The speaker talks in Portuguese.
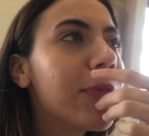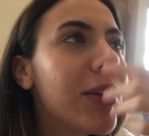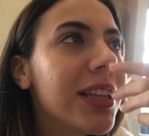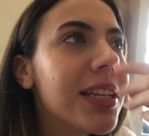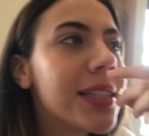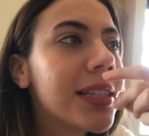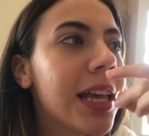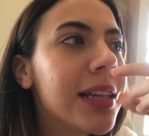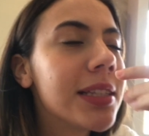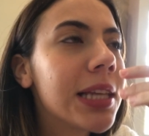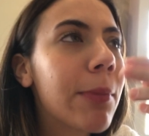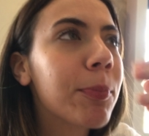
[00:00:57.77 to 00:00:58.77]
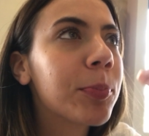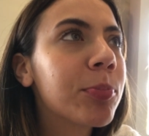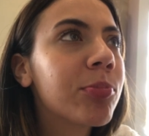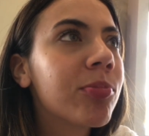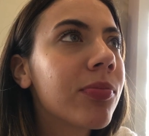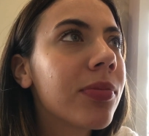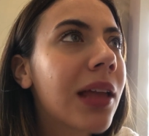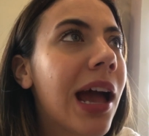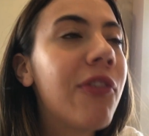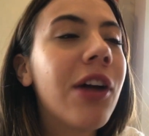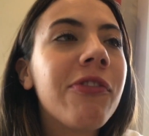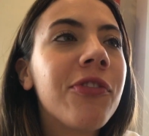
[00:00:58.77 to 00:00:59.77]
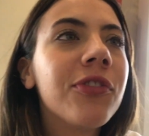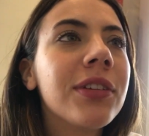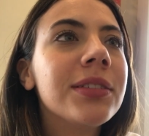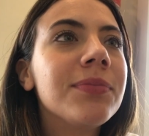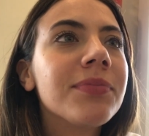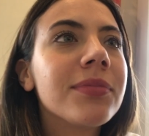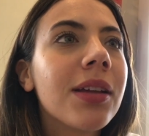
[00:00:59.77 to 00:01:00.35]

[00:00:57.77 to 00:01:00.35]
não é decência a, a, dignidade.